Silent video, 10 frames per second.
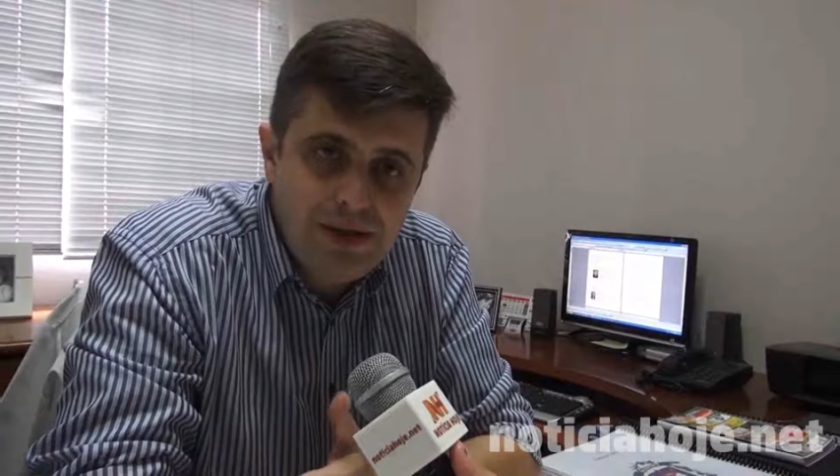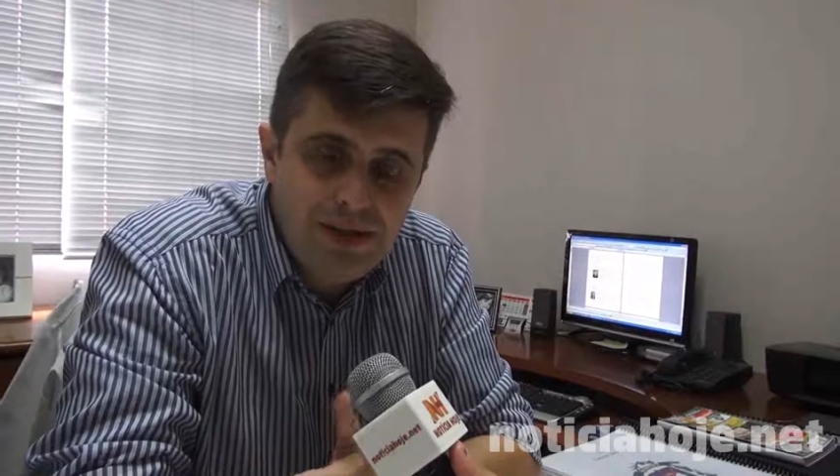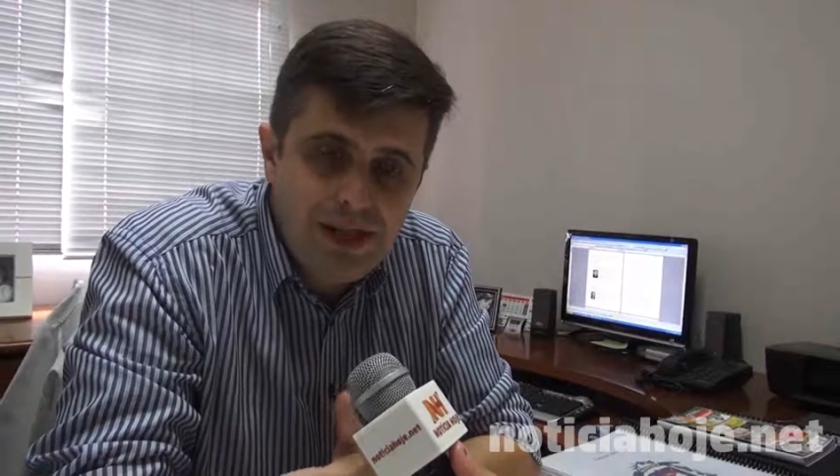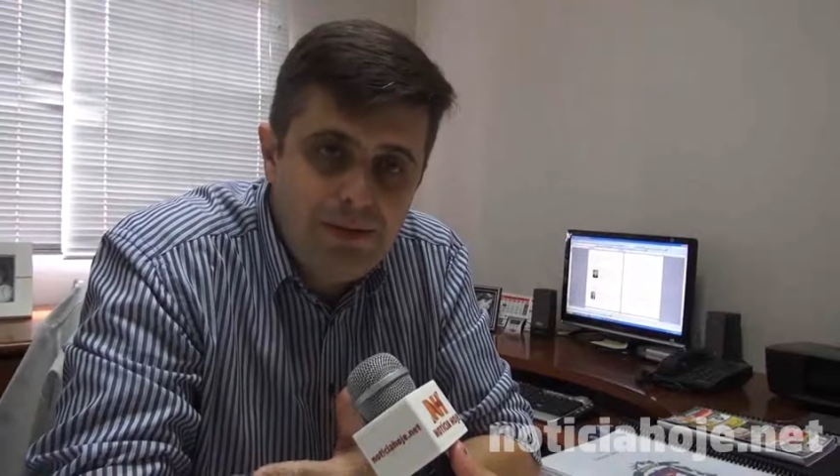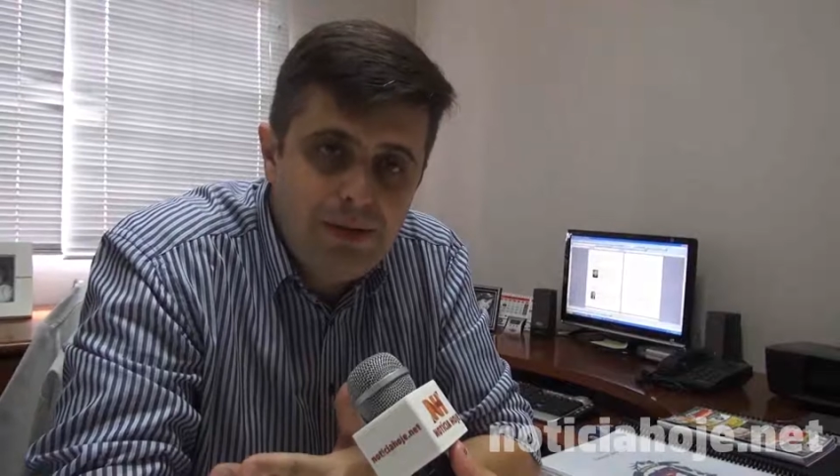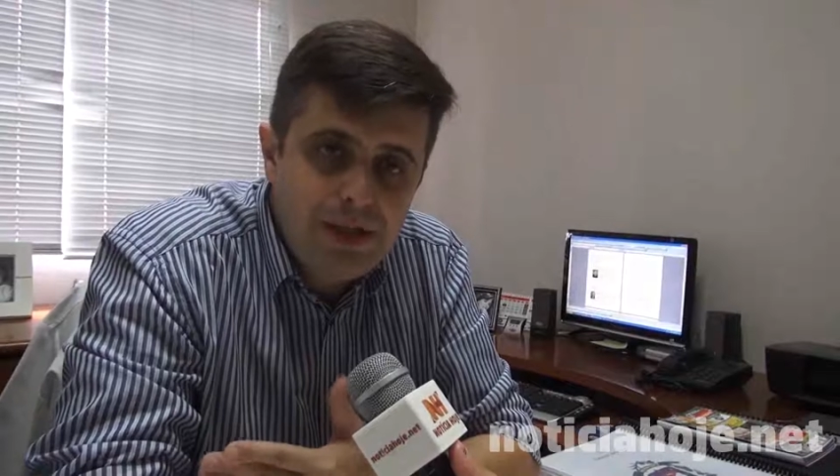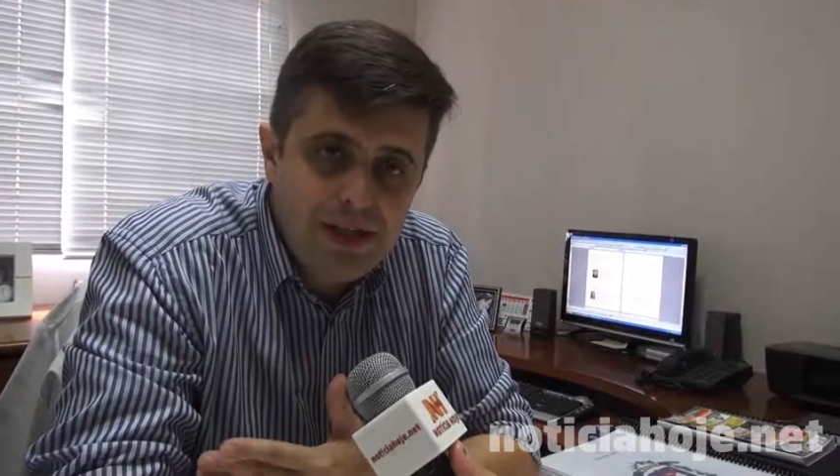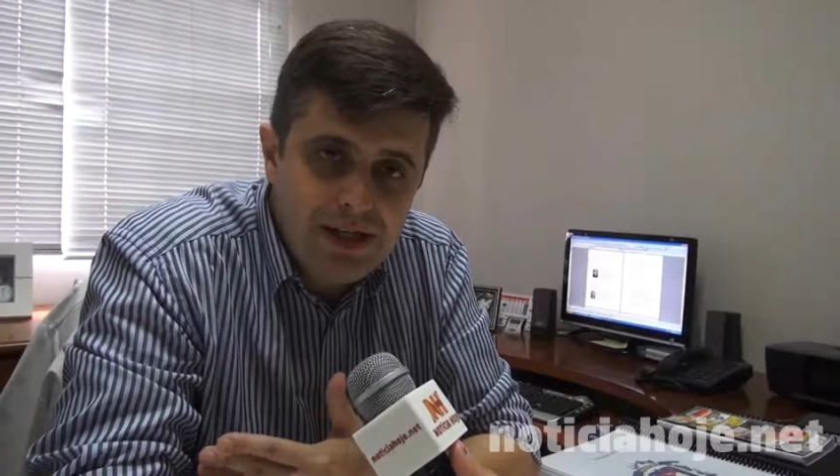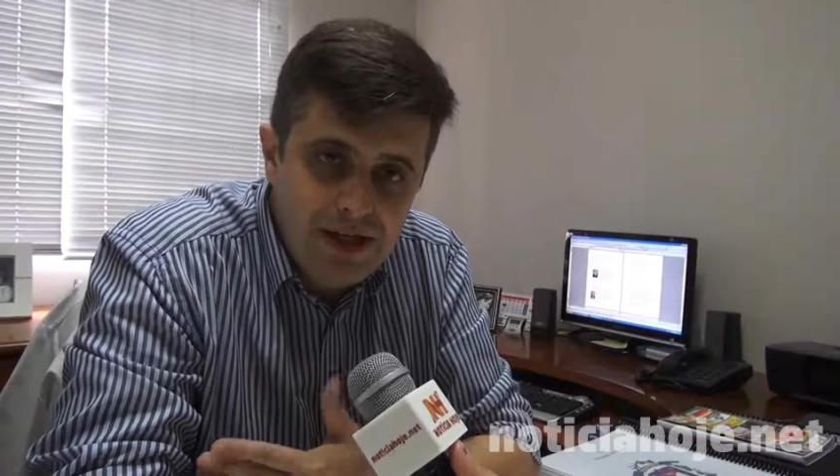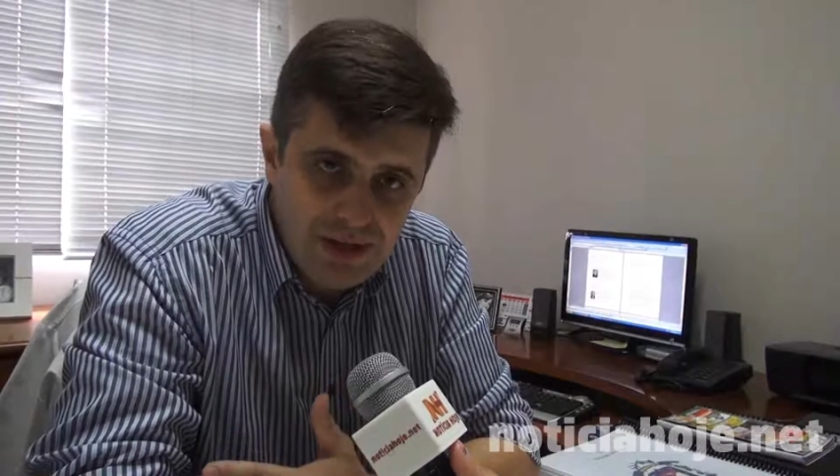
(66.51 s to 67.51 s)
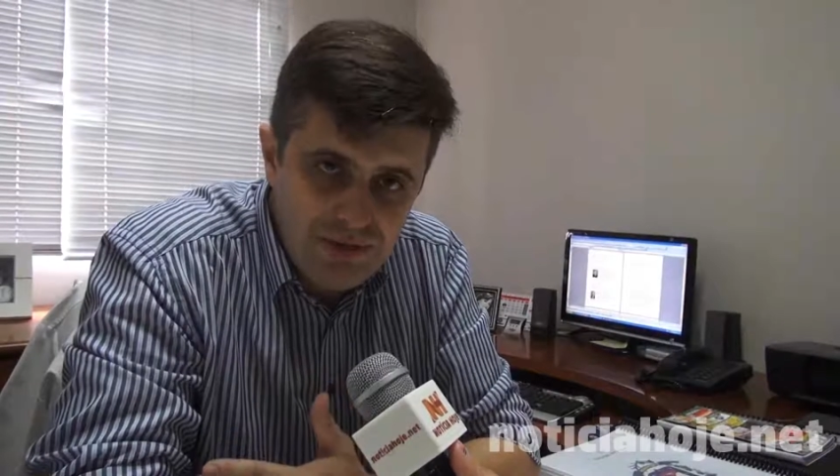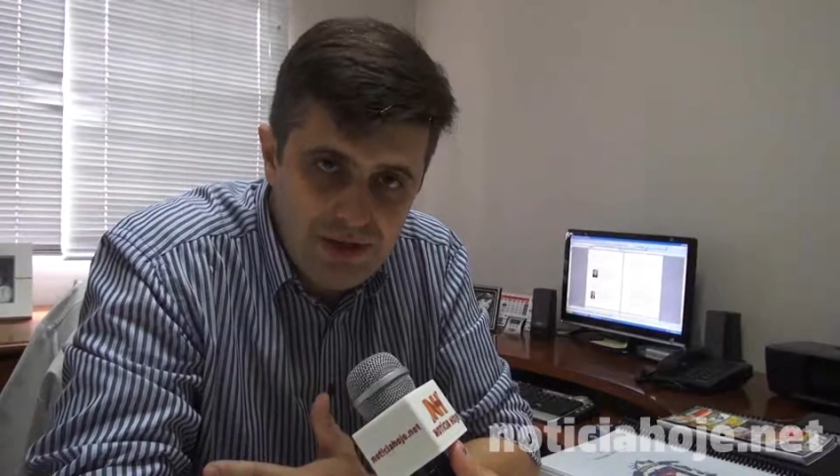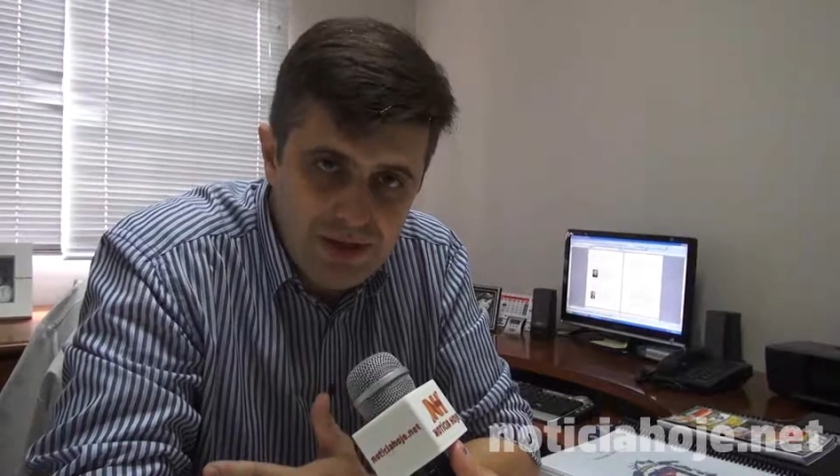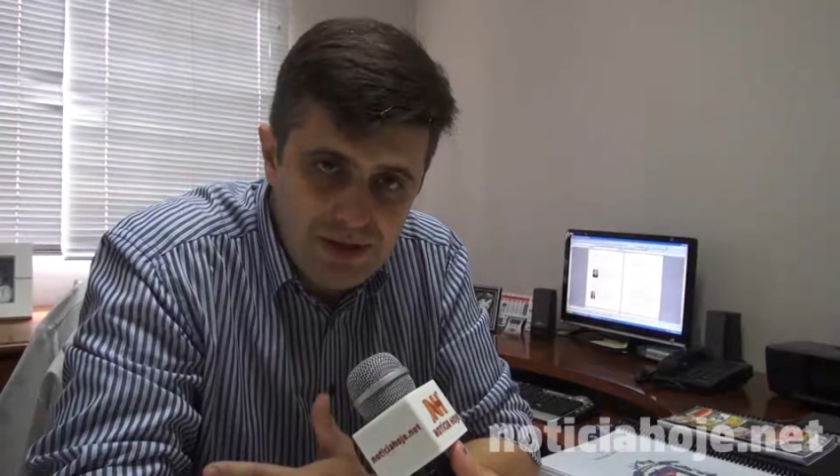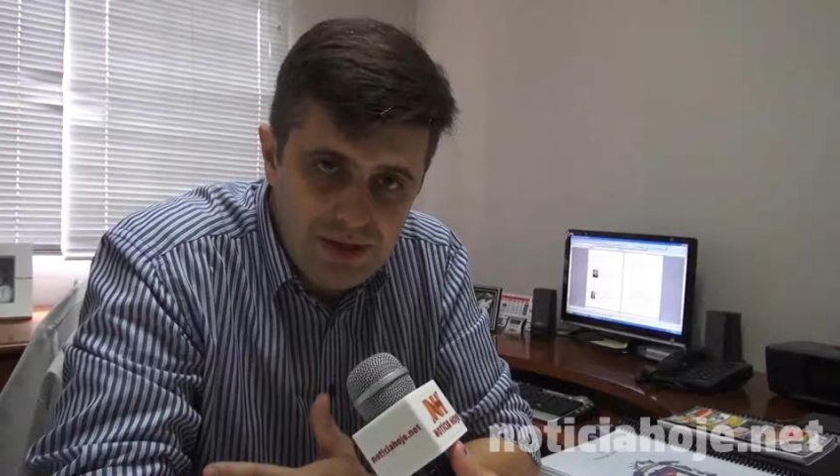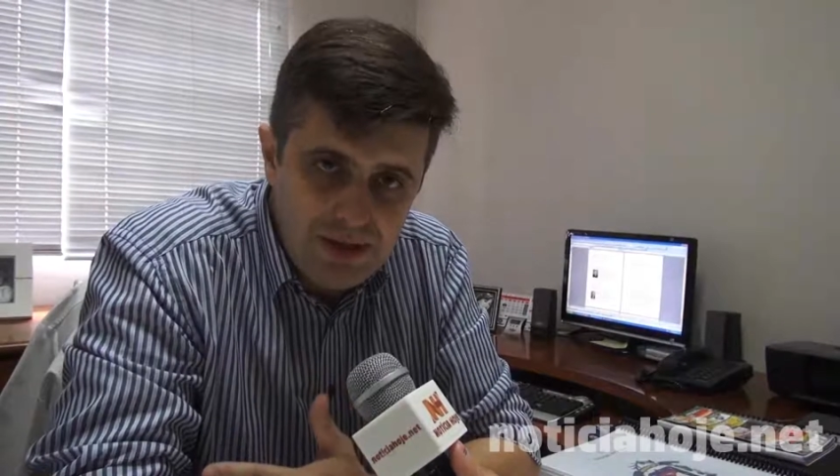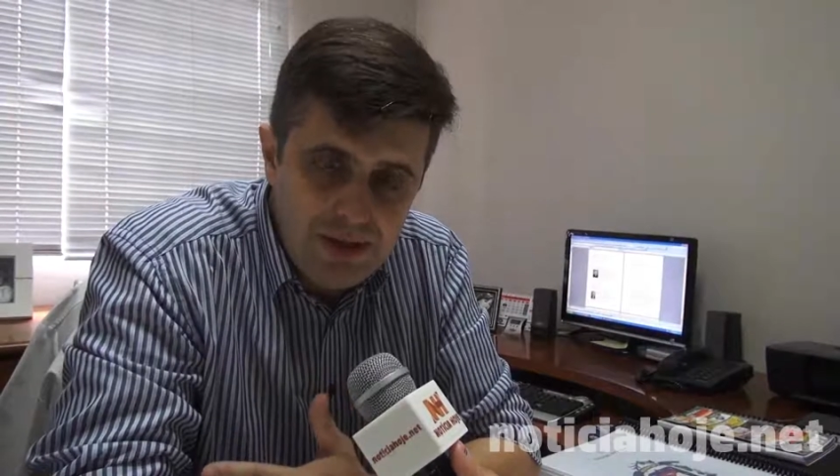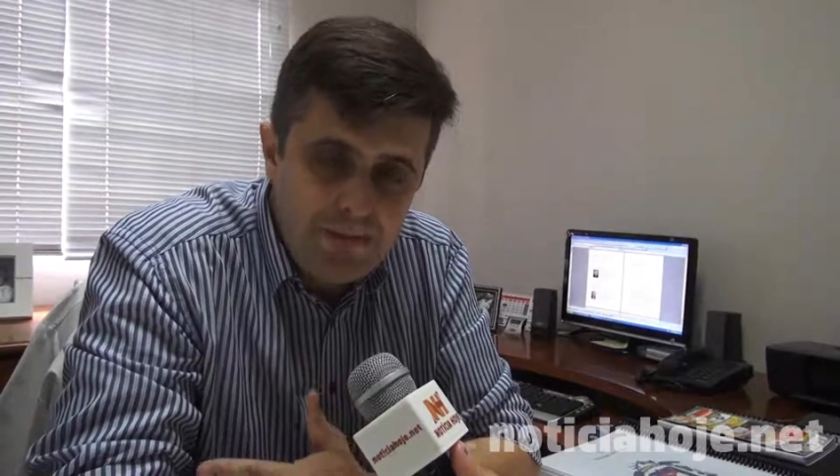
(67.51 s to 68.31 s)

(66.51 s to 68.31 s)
extremamente gratificante.